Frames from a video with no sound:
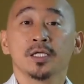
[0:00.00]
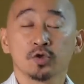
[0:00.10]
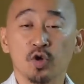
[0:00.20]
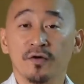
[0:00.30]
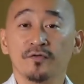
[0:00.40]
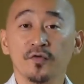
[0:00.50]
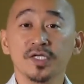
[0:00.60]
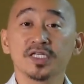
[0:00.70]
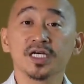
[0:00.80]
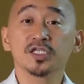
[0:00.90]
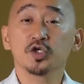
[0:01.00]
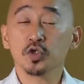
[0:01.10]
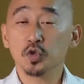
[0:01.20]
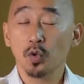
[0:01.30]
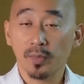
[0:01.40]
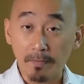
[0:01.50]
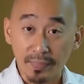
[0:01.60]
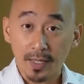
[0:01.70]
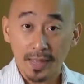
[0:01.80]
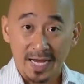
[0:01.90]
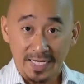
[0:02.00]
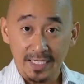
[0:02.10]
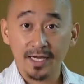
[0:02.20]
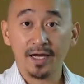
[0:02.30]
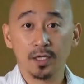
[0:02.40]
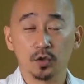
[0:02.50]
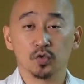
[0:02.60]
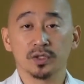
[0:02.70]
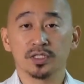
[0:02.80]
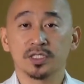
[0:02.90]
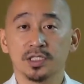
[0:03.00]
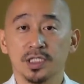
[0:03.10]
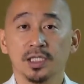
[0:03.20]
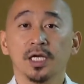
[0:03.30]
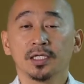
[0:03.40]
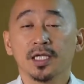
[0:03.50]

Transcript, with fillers: 传福音，这个就是我们本来应该要做的事情。